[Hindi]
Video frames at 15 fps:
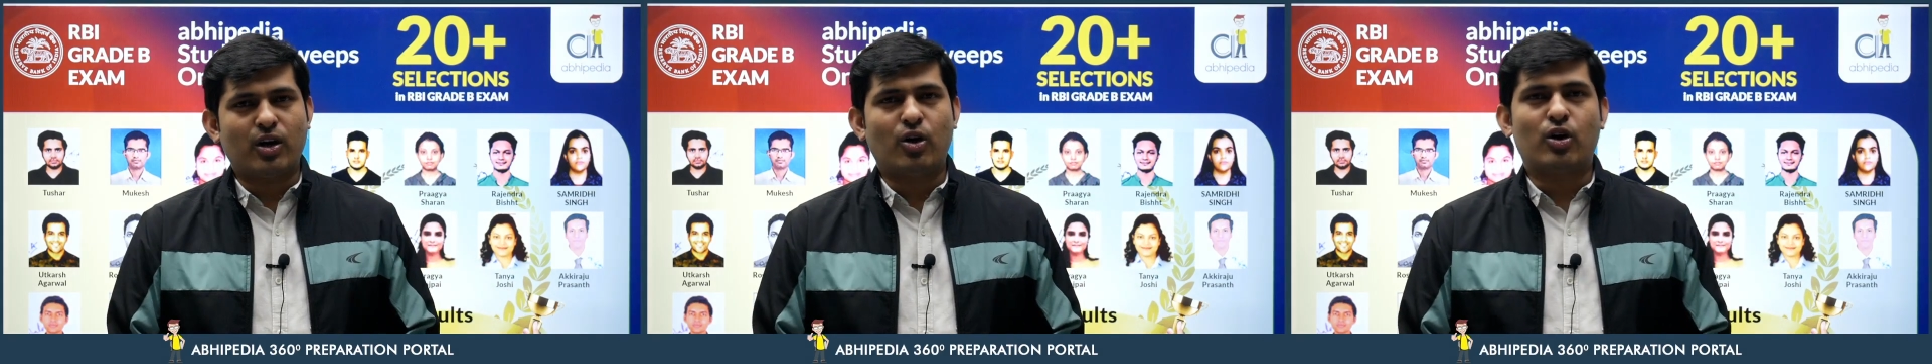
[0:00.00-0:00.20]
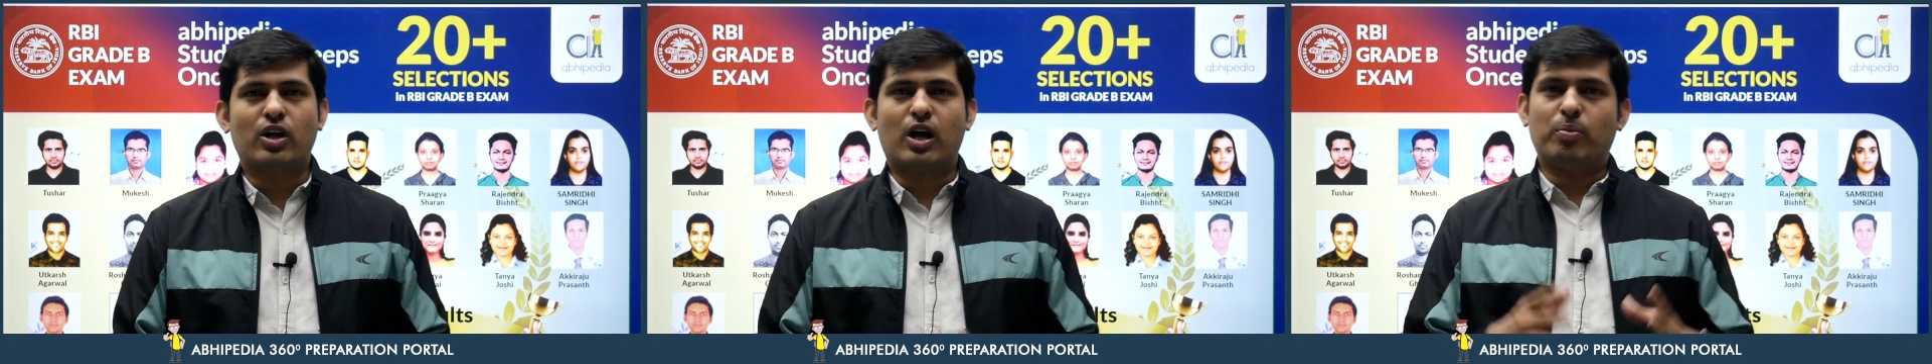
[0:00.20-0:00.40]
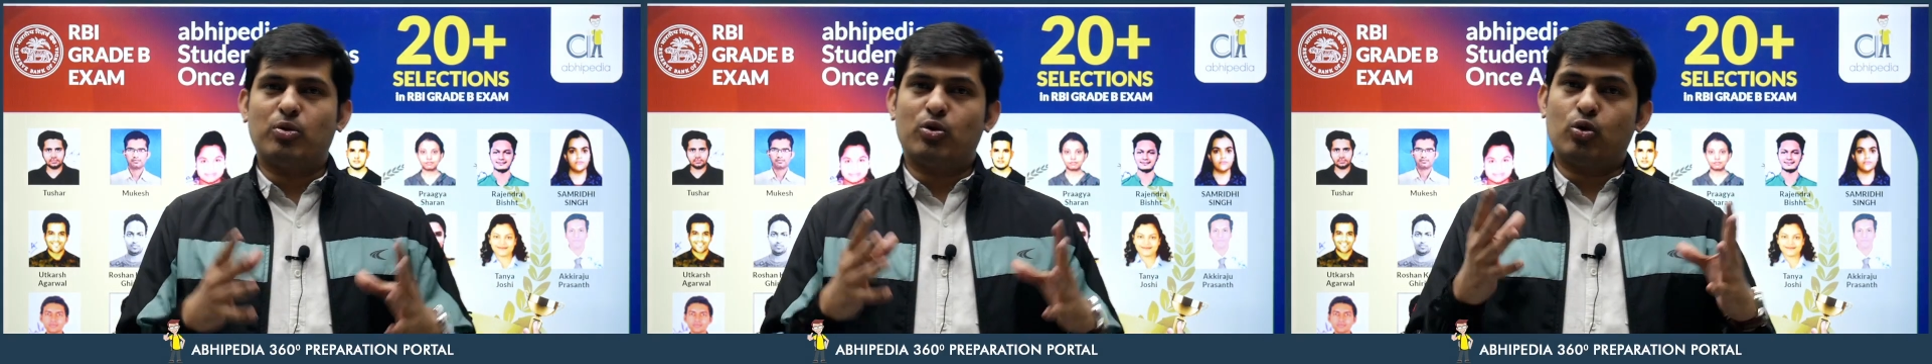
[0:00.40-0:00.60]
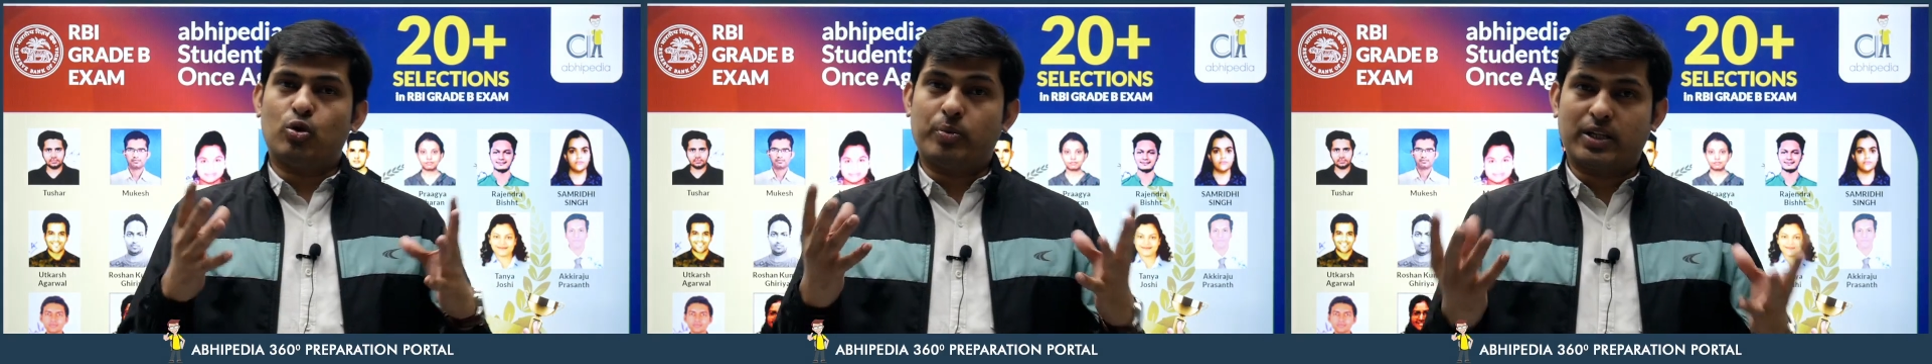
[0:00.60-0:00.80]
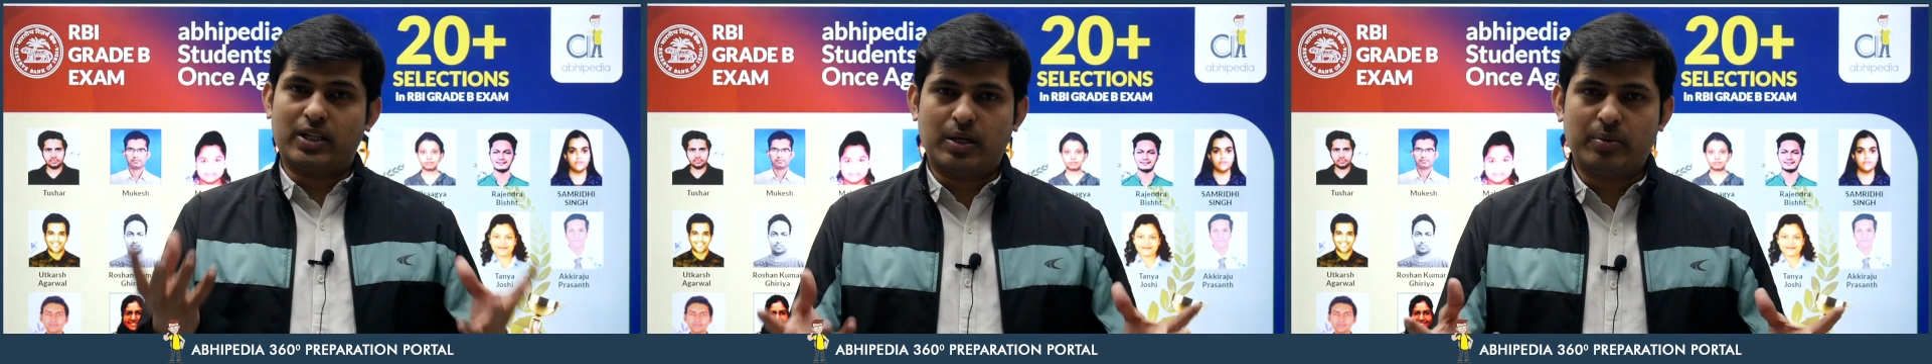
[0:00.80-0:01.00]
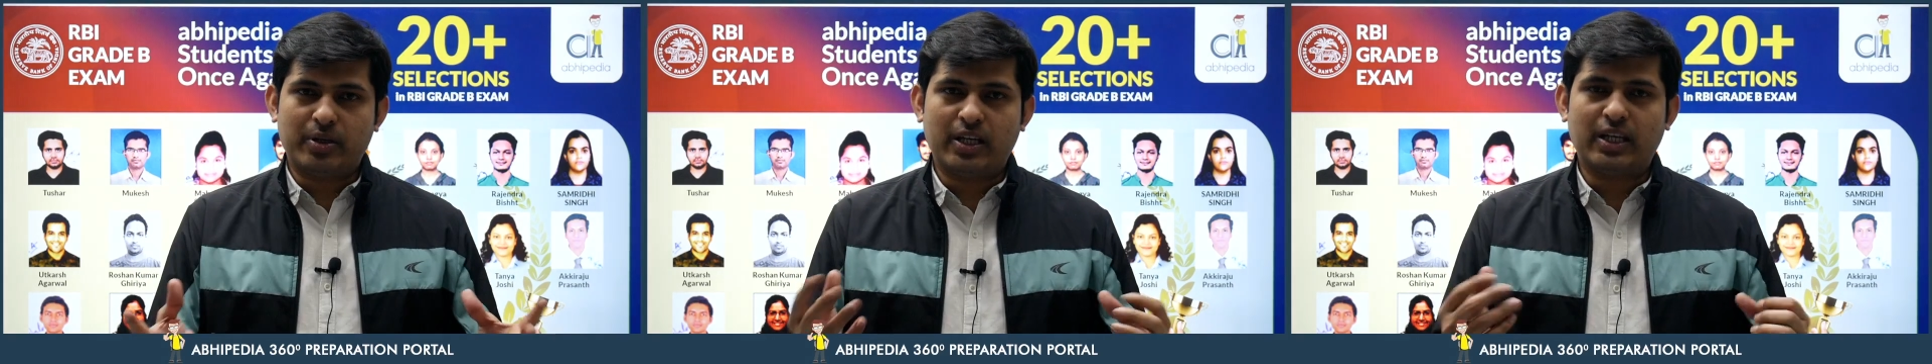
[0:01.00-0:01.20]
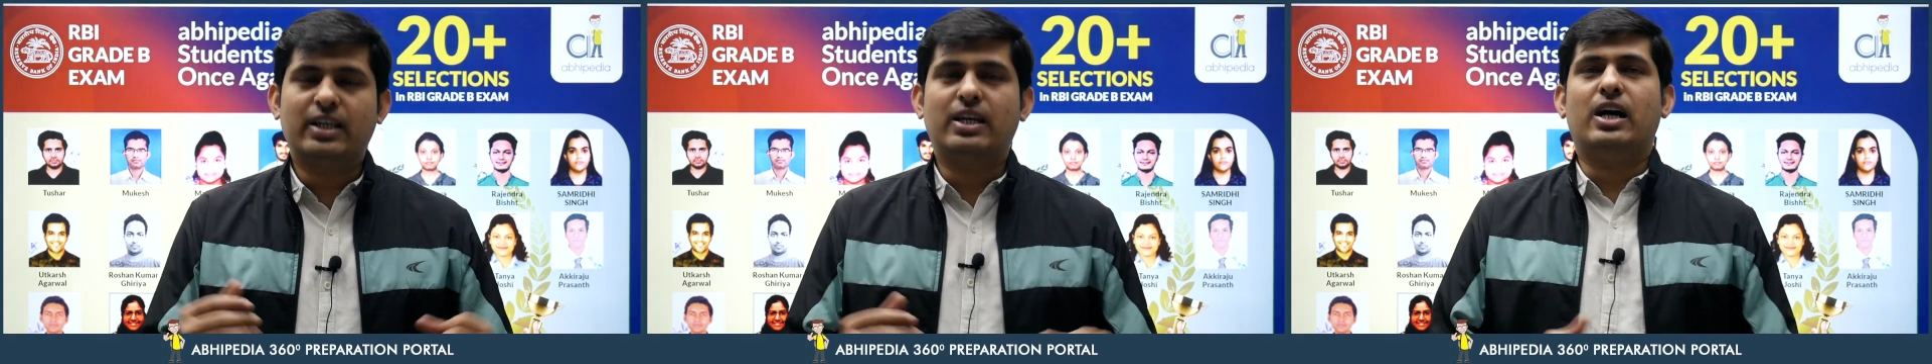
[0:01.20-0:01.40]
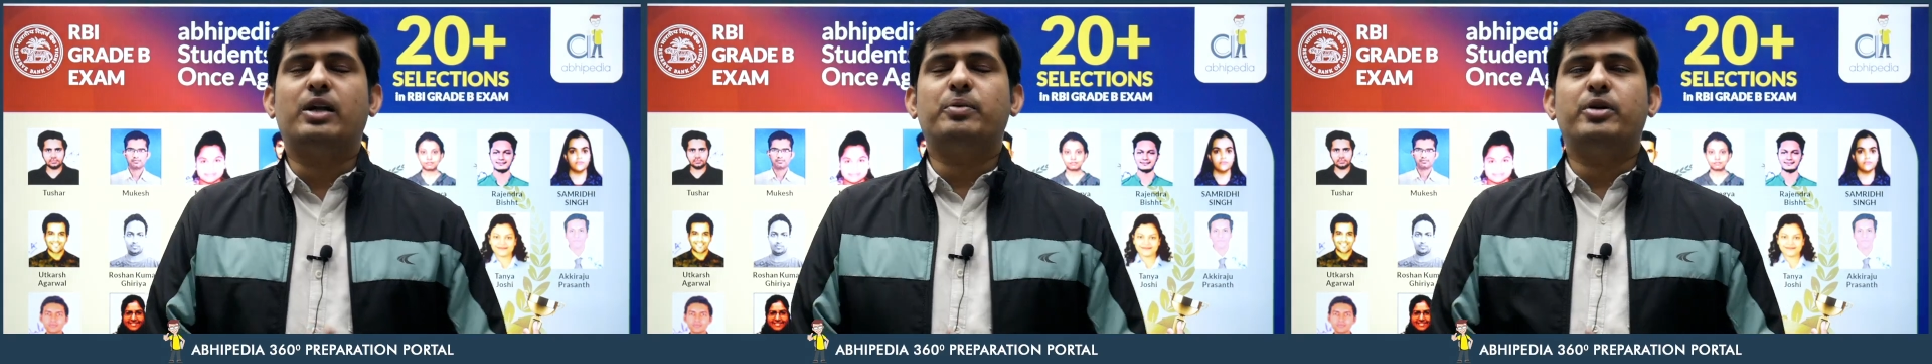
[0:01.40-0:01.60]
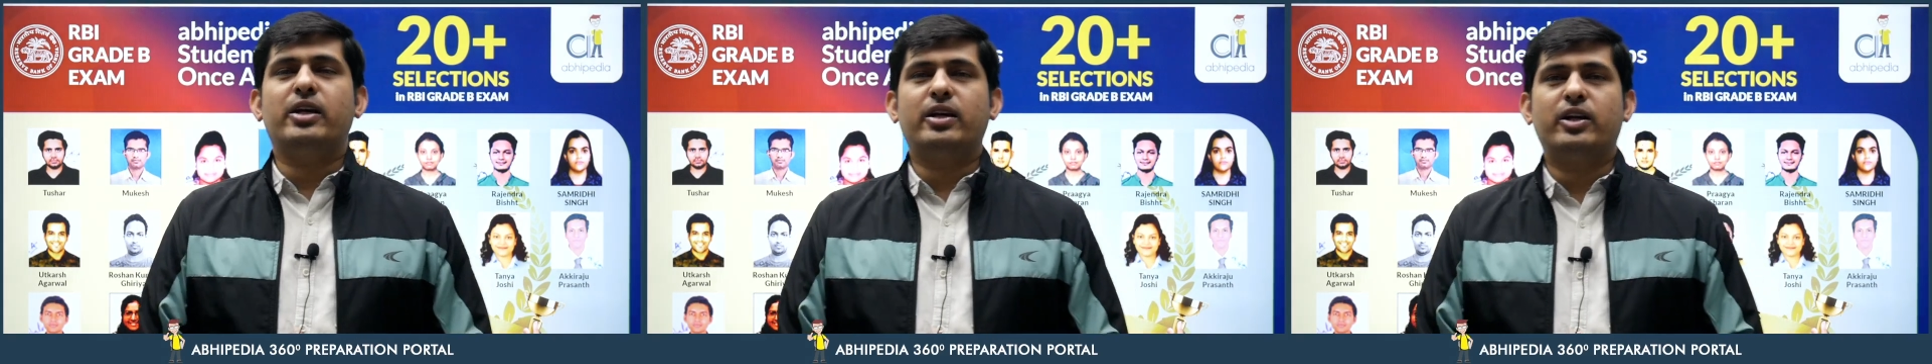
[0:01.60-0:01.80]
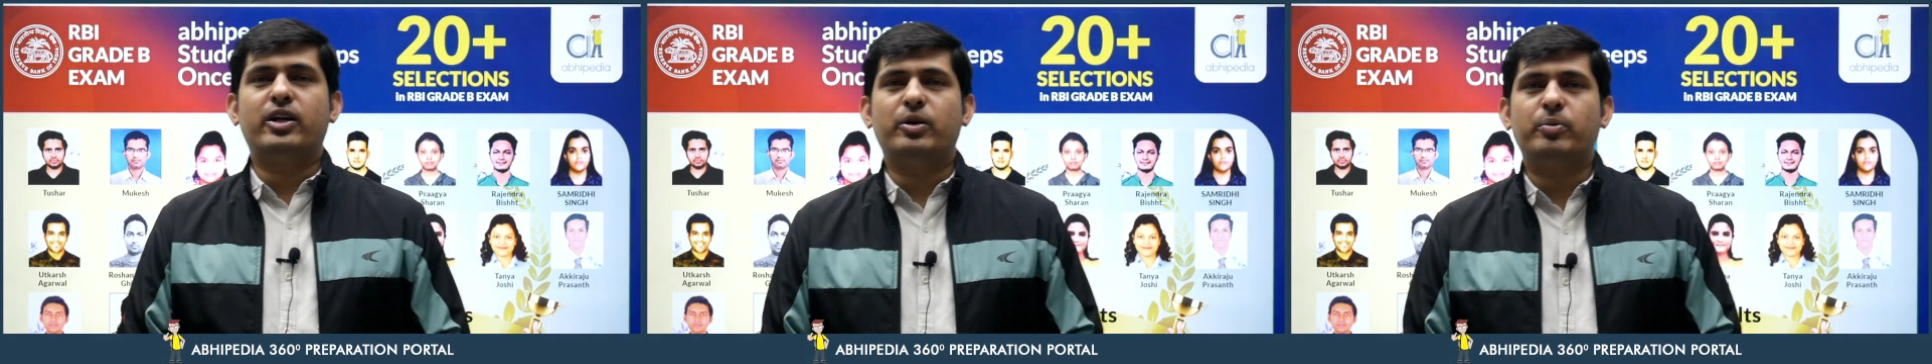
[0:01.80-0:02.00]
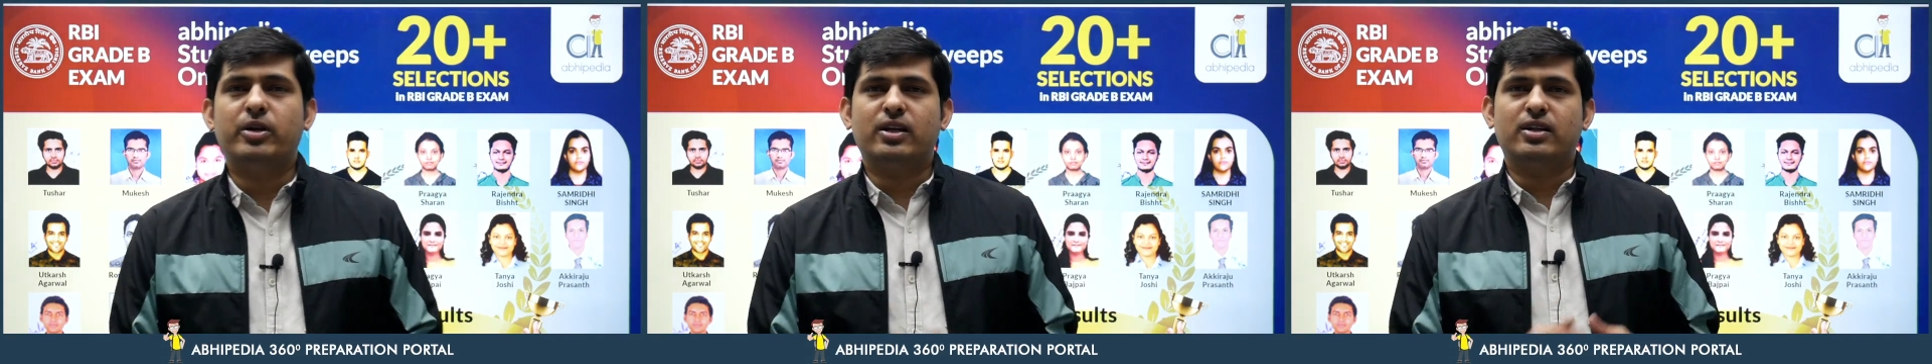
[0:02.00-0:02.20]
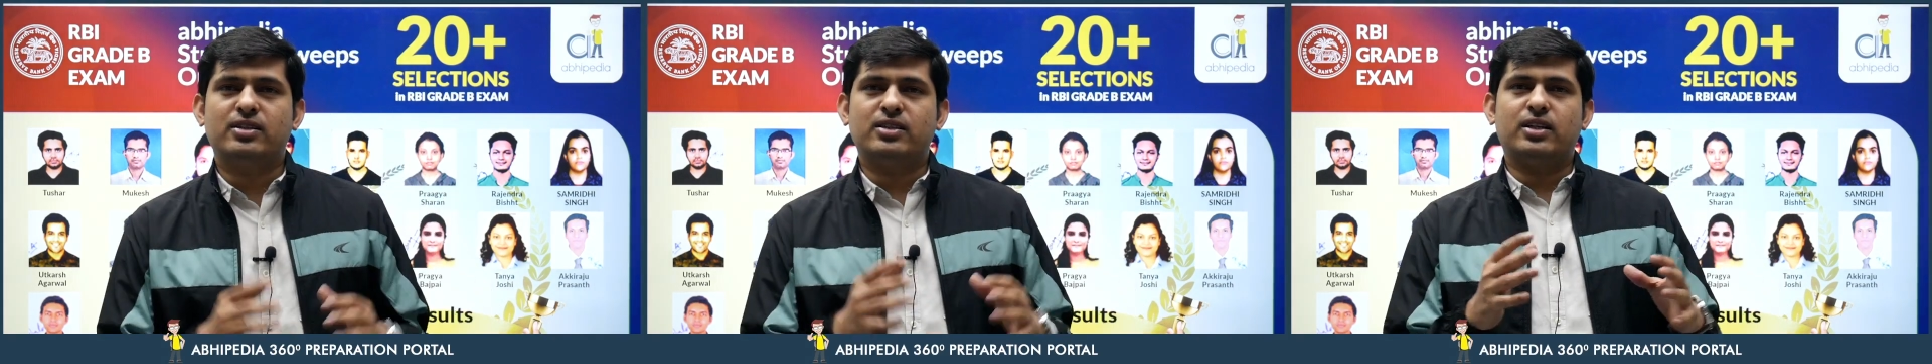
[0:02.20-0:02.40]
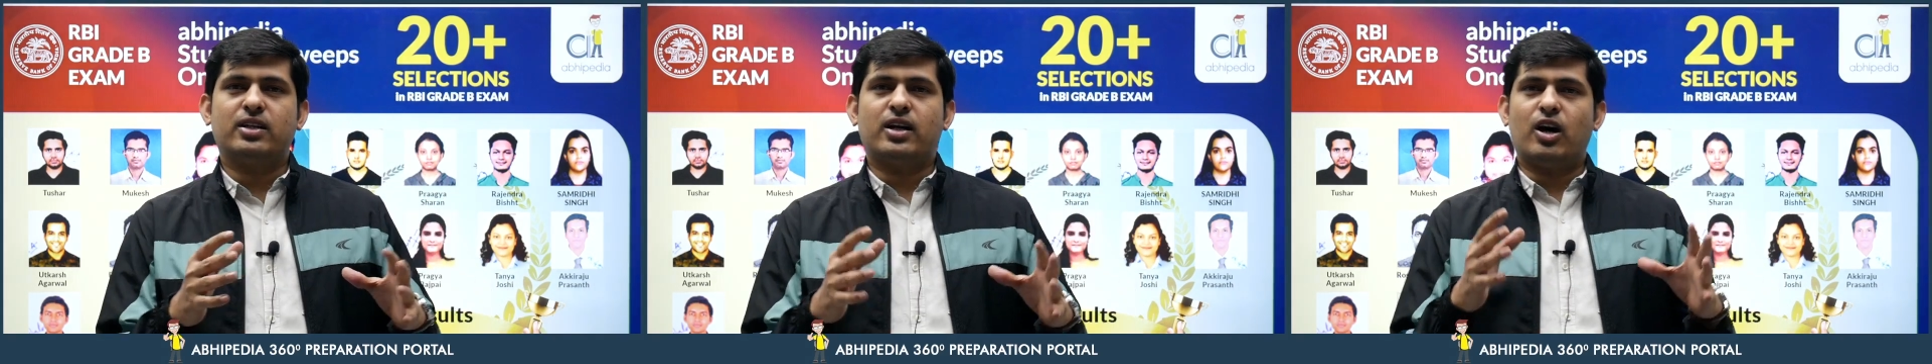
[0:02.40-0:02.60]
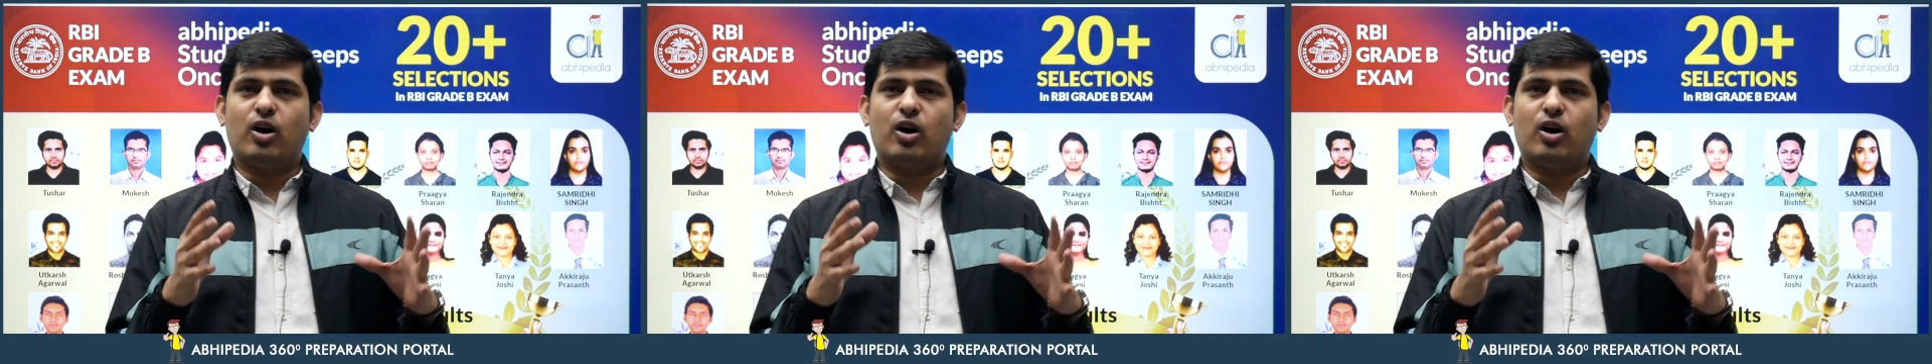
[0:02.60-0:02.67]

और आप लोगों को पता भी है कि आरबीआई ग्रेड बी का रिजल्ट